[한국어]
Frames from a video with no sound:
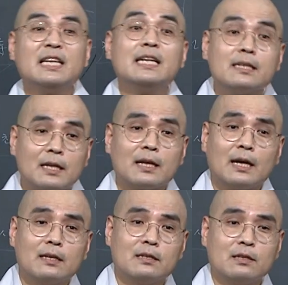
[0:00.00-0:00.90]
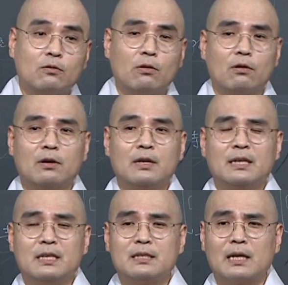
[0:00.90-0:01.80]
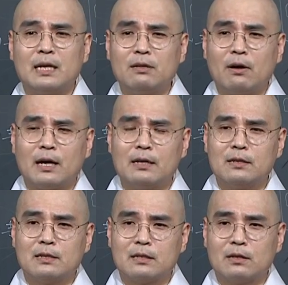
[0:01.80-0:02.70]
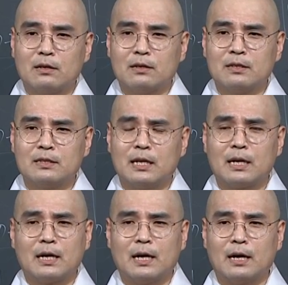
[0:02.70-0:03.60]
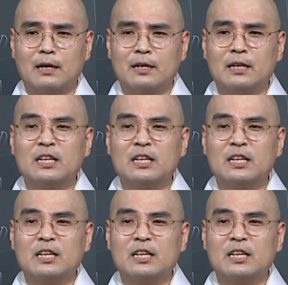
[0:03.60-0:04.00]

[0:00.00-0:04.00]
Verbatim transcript: 일단 해드리고 이 사리와 관련돼서 제가